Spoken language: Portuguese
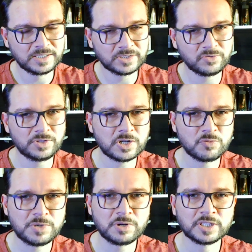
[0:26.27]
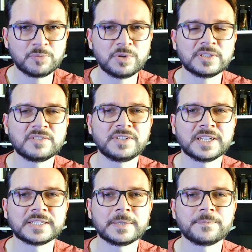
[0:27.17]
Então fica comigo que depois da
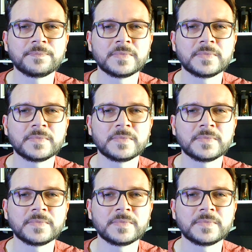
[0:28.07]
vinheta